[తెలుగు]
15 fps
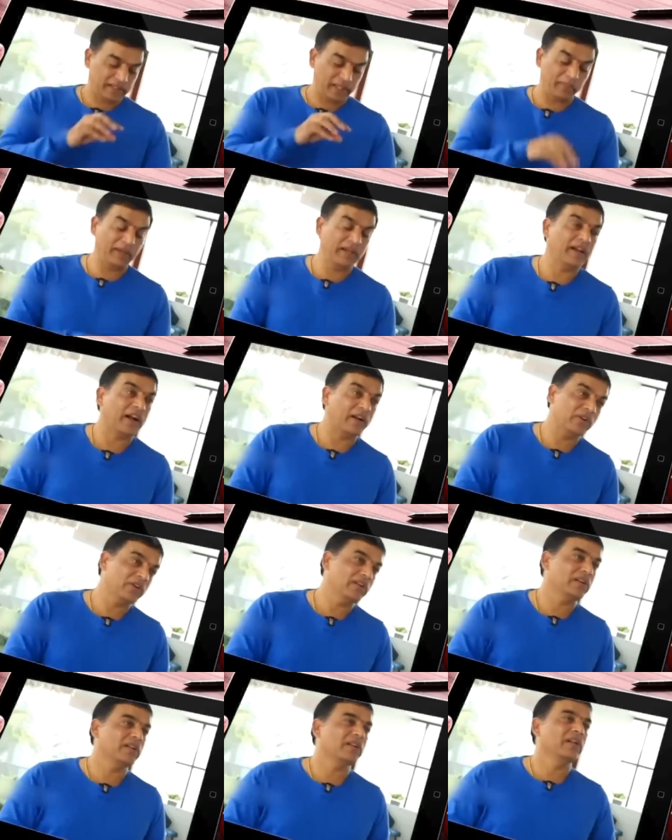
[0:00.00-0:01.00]
తమిళనాడులో
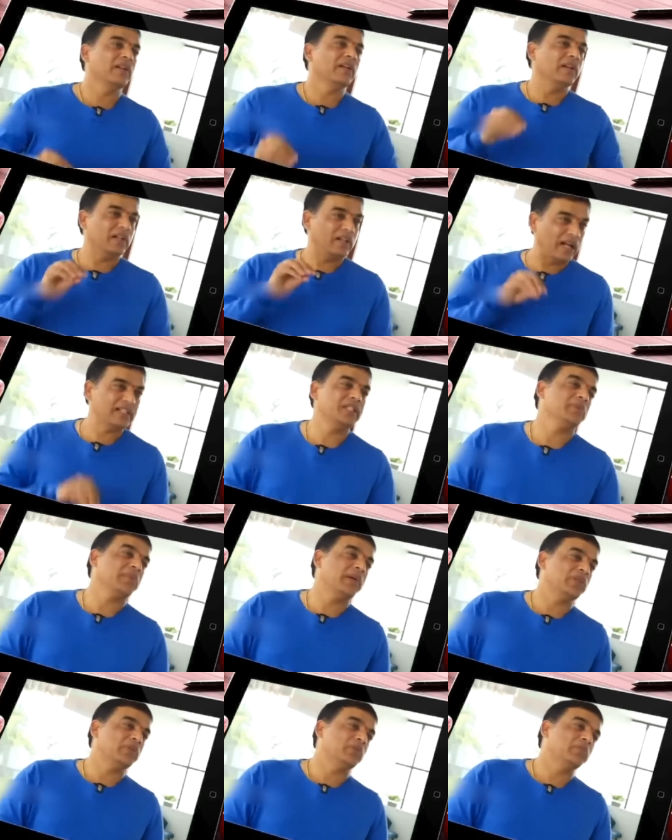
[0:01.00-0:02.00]
నా
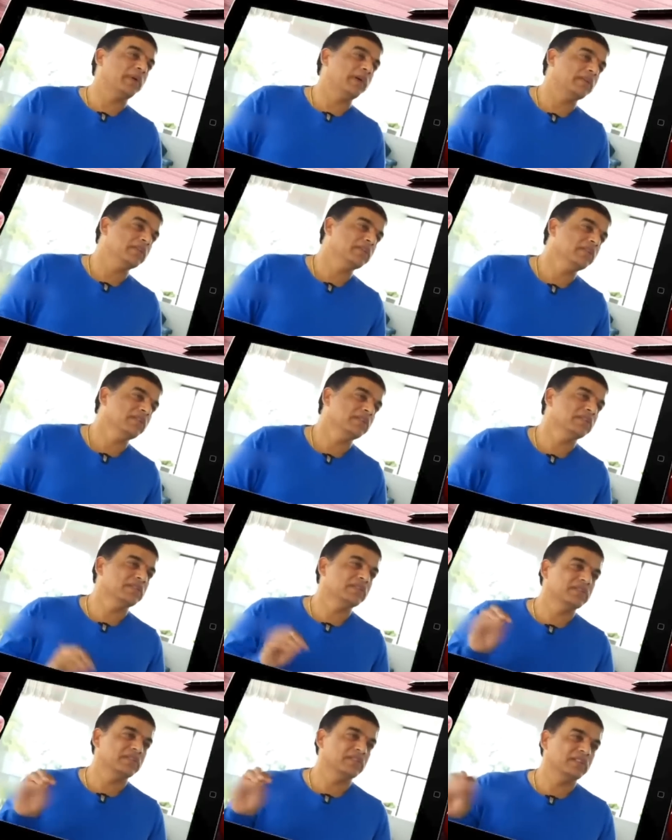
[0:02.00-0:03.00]
సినిమాతో పాటు
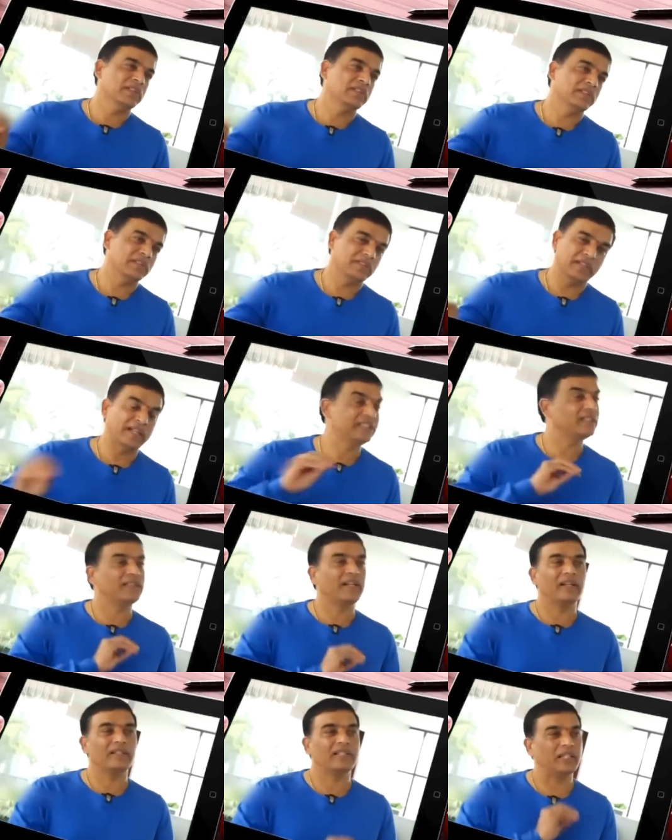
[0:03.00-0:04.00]
అజిత్
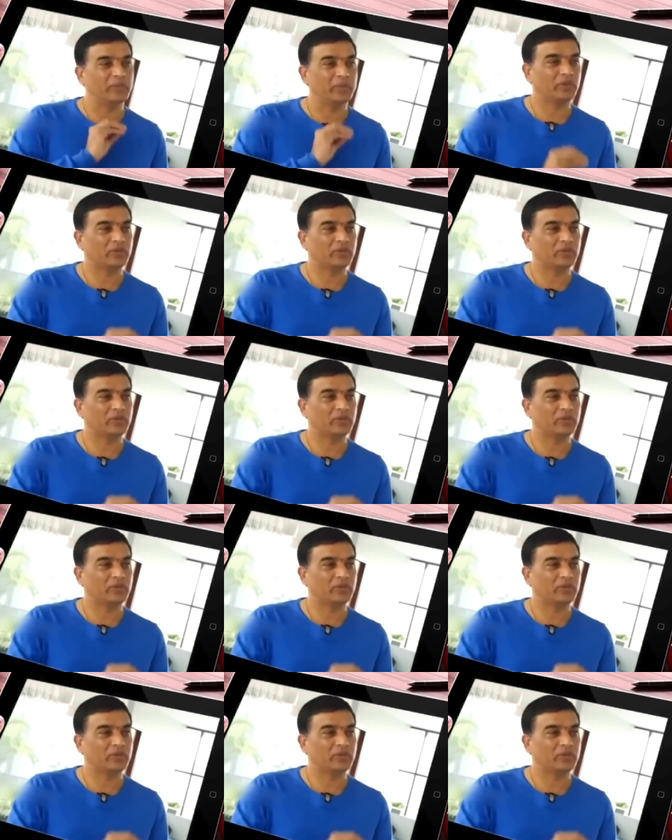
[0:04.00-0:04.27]
గారి సినిమా